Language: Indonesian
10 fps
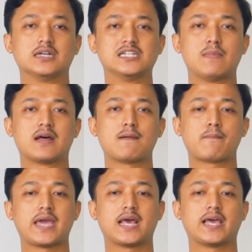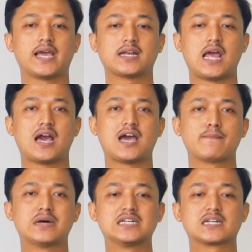di mana PLN
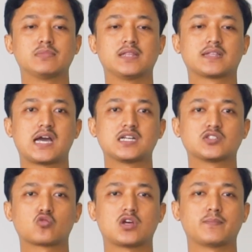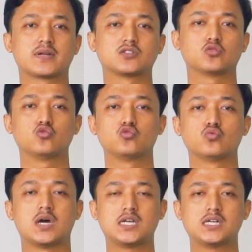akan menerbitkan surat
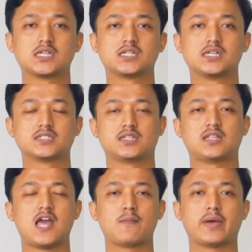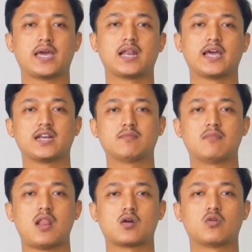persetujuan setelah
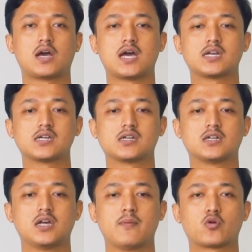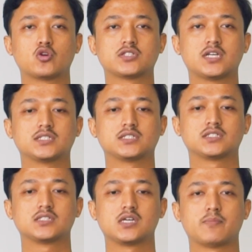PLN melakukan
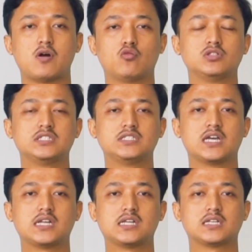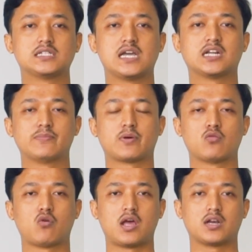proses pengujian yang
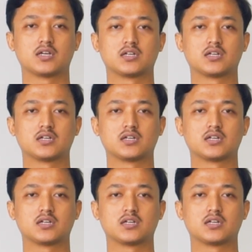diperlukan.